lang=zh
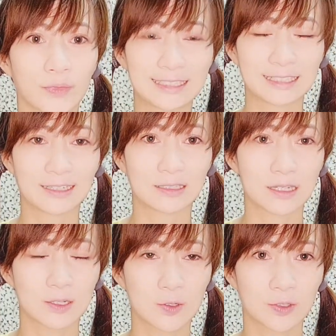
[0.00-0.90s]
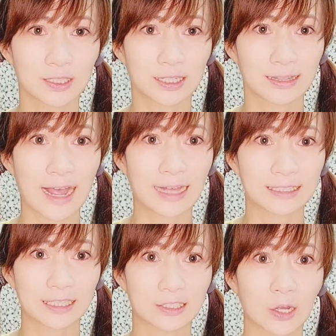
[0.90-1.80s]
今天这就是跟大家
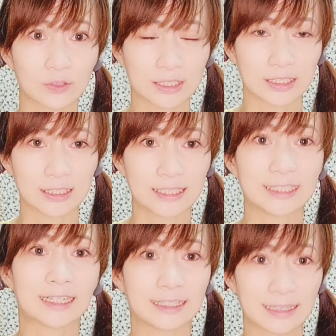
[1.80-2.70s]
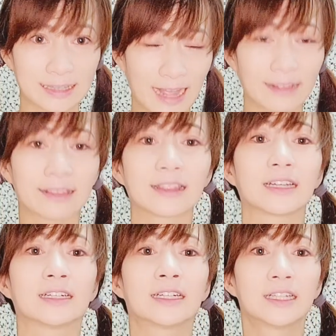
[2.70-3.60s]
介绍几个简单
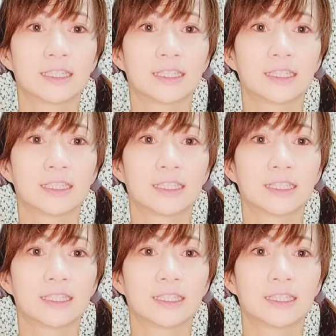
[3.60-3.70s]
的。